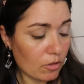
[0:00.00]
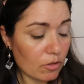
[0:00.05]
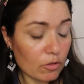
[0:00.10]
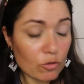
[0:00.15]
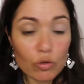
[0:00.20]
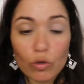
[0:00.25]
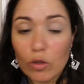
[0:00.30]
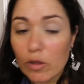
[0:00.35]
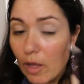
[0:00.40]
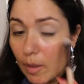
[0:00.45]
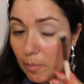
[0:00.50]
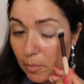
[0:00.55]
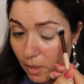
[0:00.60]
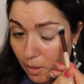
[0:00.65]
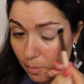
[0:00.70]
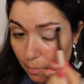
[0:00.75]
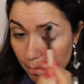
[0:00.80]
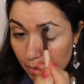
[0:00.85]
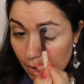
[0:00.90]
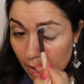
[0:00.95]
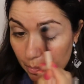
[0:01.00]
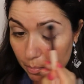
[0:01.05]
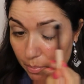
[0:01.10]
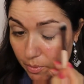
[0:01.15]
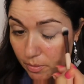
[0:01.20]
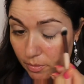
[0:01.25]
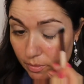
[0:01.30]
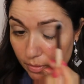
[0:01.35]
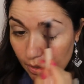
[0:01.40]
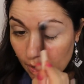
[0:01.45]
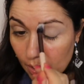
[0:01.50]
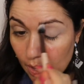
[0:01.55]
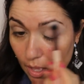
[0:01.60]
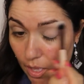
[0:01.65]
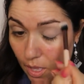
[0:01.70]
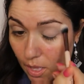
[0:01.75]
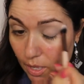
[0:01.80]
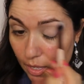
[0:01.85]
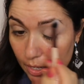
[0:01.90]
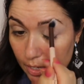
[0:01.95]
em toda a minha pálpebra até
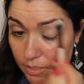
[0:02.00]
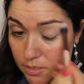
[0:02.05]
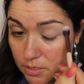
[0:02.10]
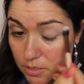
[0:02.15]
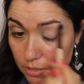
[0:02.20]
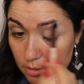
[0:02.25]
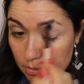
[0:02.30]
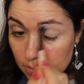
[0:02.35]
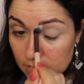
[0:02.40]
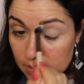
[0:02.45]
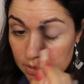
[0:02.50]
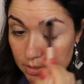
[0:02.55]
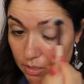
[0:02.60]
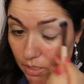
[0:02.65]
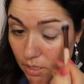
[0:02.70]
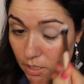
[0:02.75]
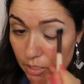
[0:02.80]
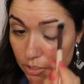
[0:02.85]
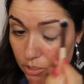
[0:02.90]
a servancelha